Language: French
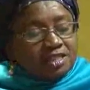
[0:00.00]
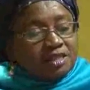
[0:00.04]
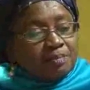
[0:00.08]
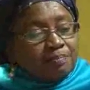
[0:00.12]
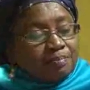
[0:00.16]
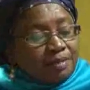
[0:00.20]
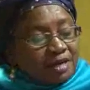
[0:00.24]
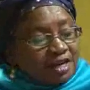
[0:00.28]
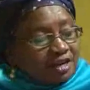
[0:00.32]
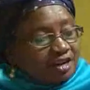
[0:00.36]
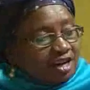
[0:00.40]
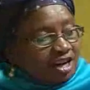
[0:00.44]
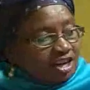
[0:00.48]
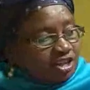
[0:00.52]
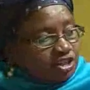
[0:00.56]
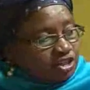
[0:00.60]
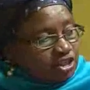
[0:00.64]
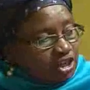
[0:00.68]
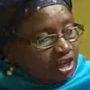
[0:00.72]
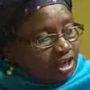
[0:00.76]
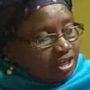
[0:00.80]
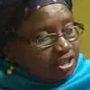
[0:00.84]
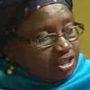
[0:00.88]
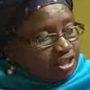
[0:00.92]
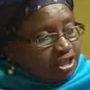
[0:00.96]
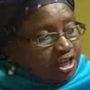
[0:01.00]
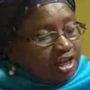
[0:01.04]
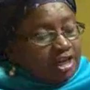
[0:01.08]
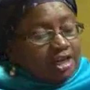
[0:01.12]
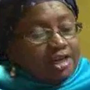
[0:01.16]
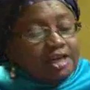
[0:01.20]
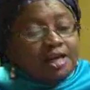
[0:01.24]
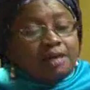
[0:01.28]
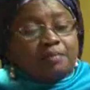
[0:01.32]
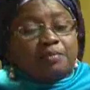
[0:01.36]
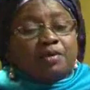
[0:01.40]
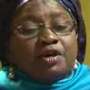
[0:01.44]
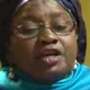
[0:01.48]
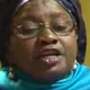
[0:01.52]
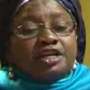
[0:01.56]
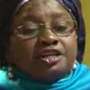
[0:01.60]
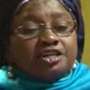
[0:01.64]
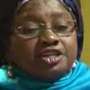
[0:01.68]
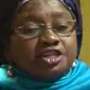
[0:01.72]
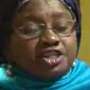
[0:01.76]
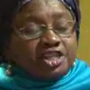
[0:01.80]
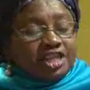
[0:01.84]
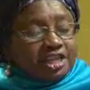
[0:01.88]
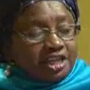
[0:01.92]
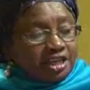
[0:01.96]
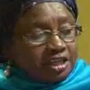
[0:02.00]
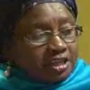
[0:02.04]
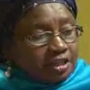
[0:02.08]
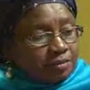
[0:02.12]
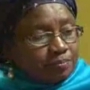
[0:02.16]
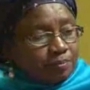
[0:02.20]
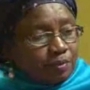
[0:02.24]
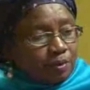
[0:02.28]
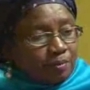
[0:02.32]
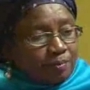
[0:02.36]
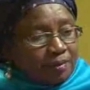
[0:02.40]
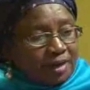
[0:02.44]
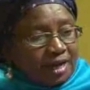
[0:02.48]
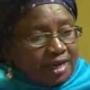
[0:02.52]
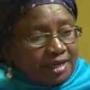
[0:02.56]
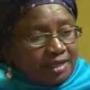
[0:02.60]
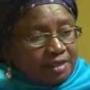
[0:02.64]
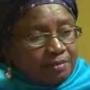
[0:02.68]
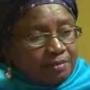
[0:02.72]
de se prendre en charge, les moyens de gérer leur propre